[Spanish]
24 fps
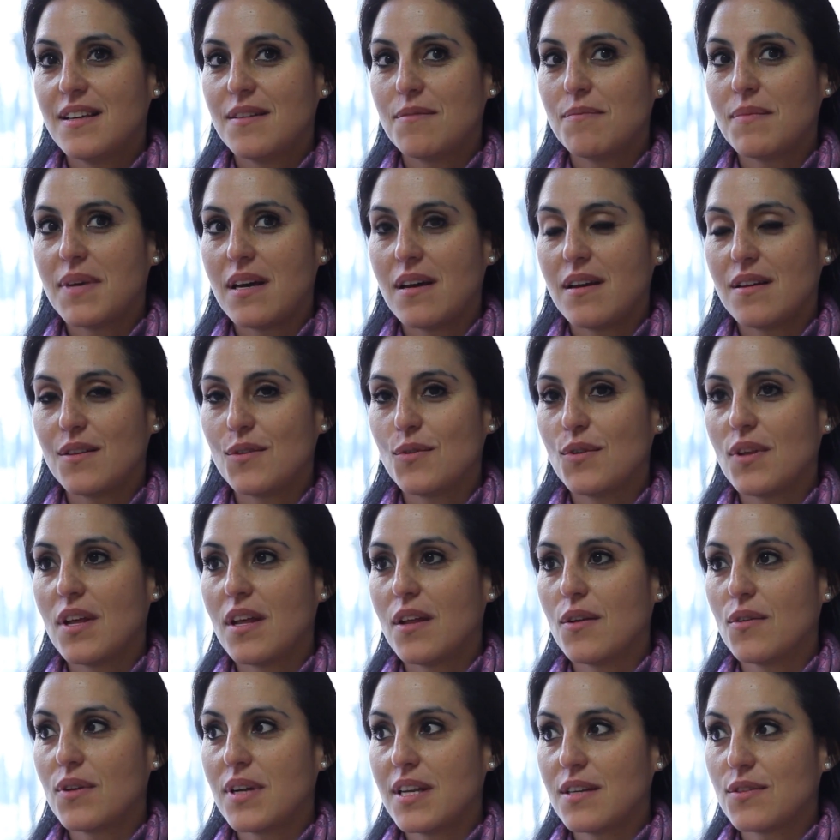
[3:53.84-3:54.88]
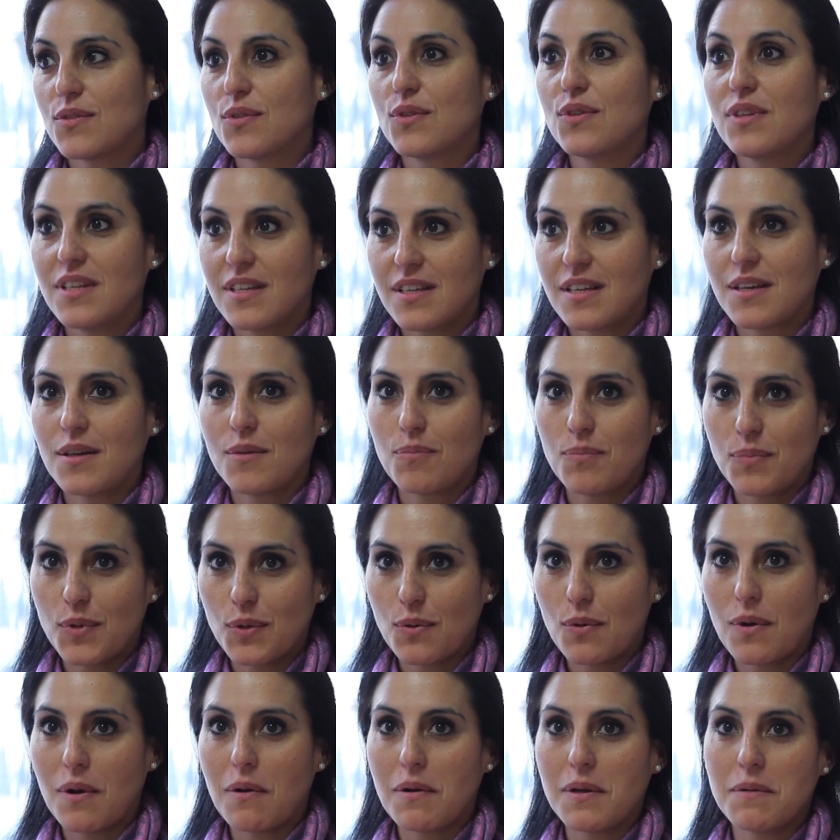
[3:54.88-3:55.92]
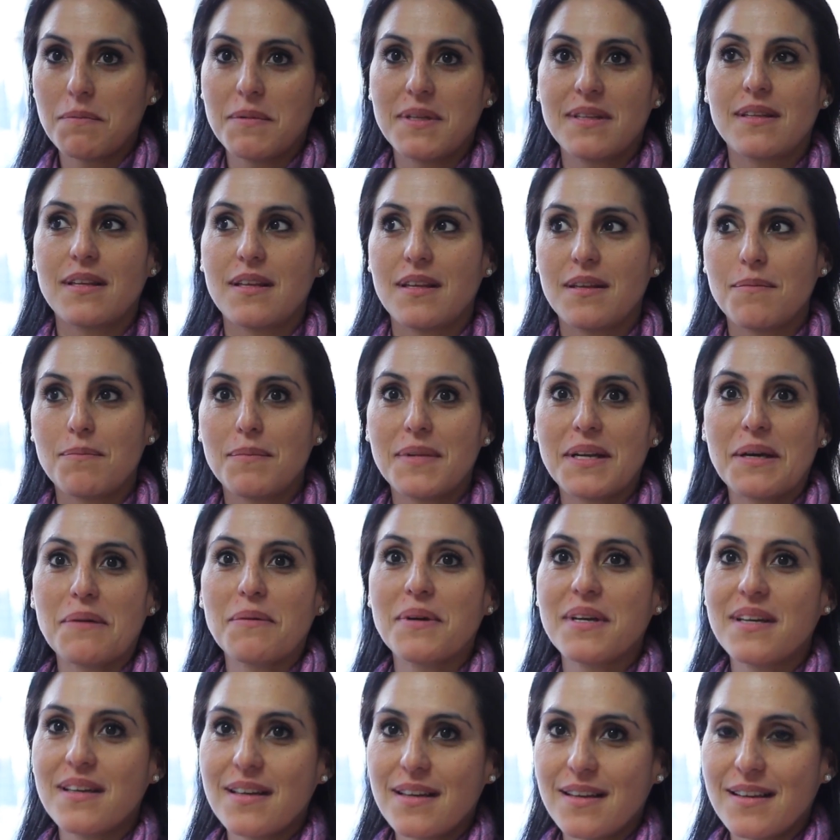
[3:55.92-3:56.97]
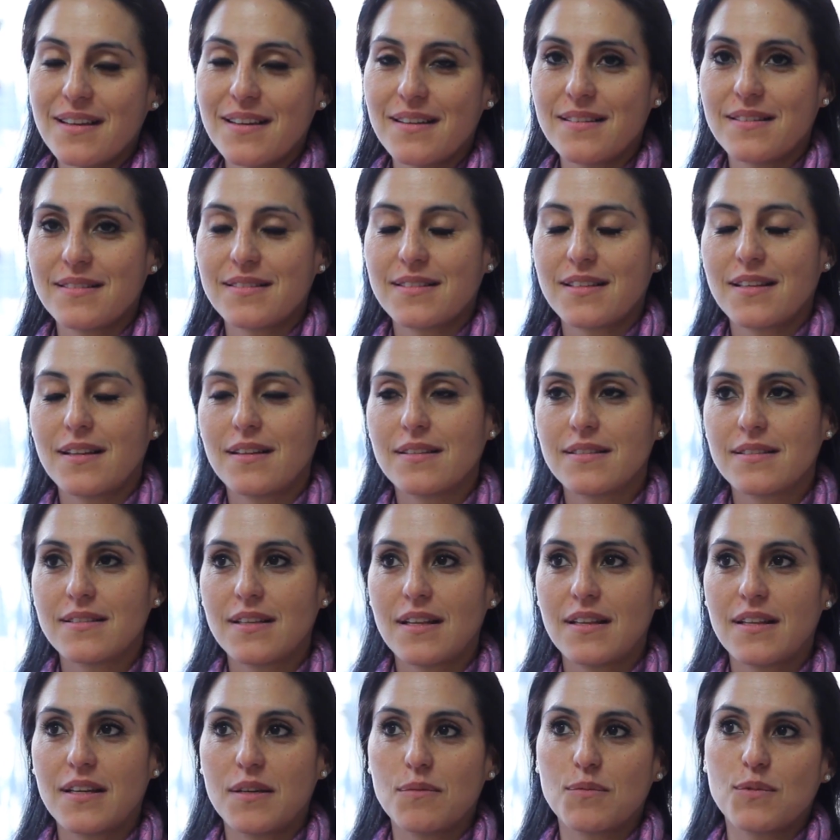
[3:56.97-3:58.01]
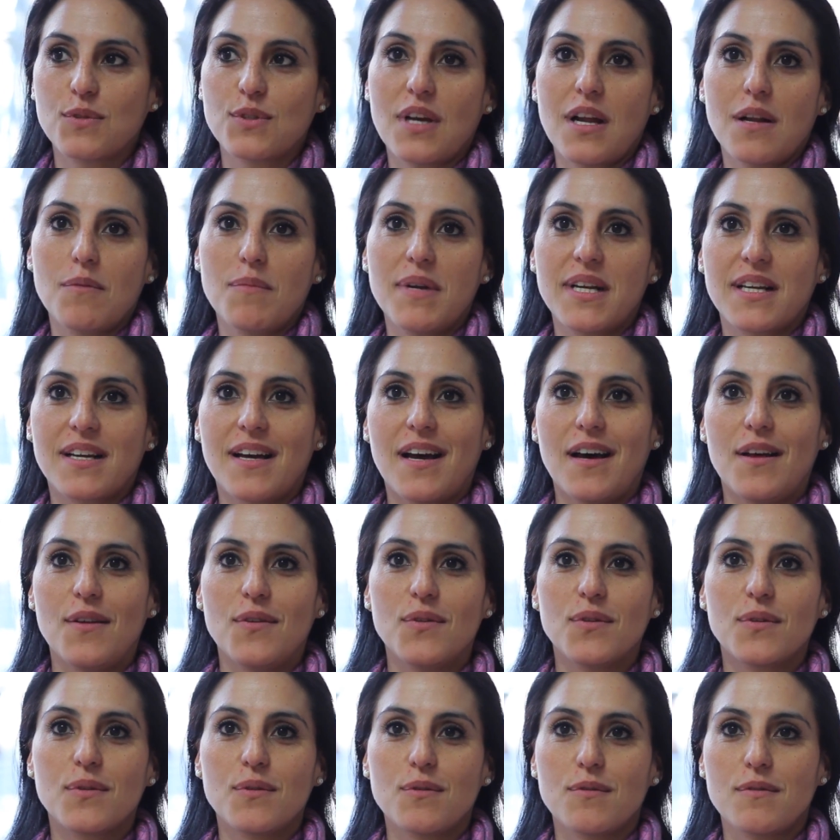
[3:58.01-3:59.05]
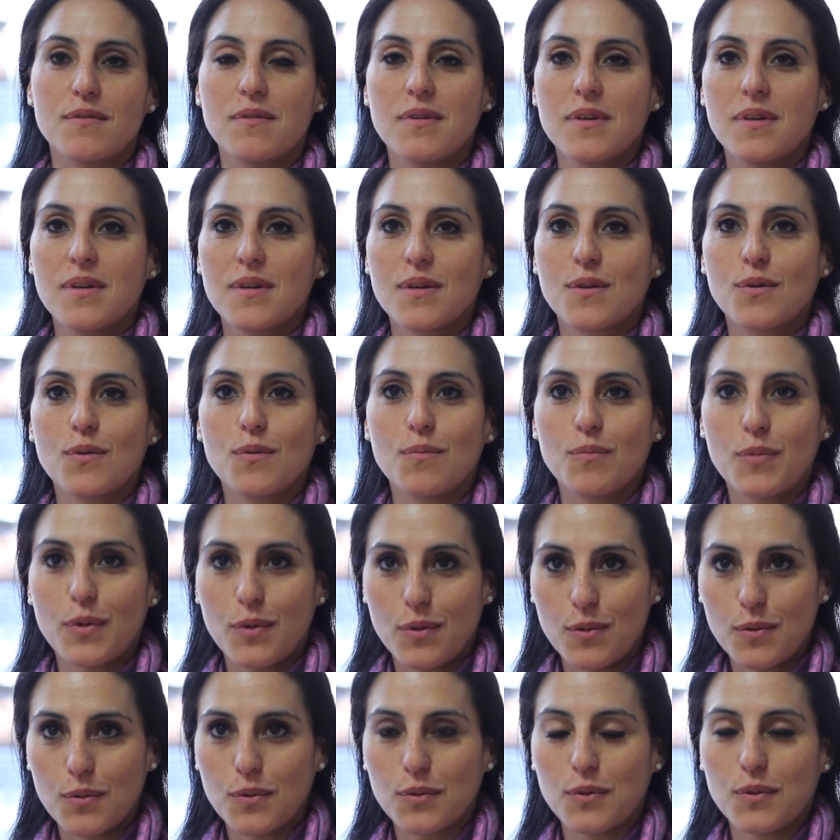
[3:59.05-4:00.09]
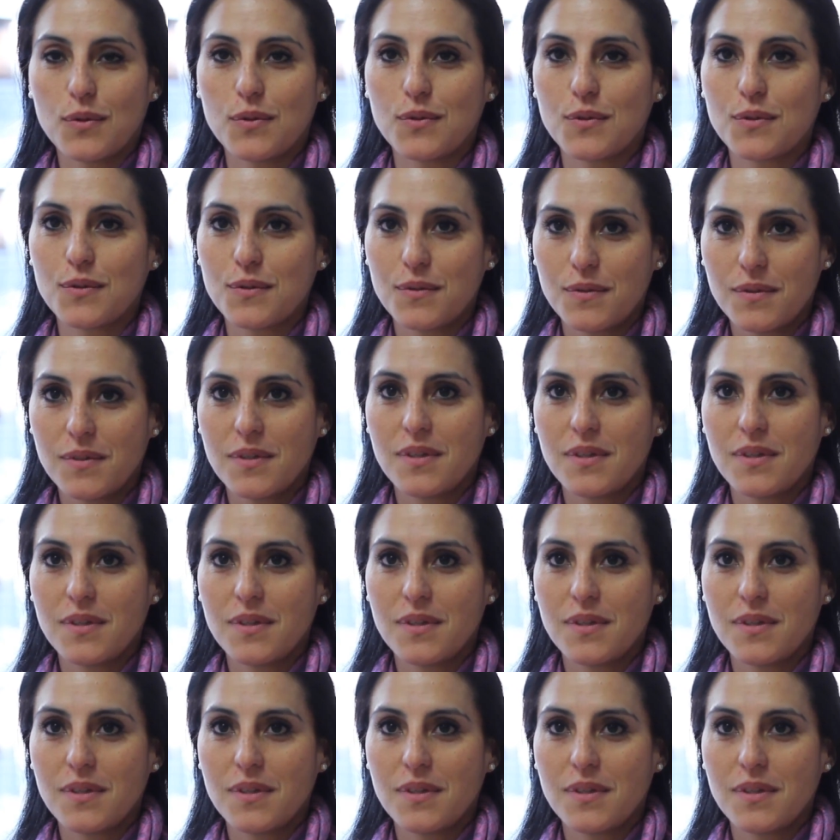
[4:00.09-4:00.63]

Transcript: me ha ayudado en eso y en que probablemente en breve eh, saldremos ya al mercado con, con productos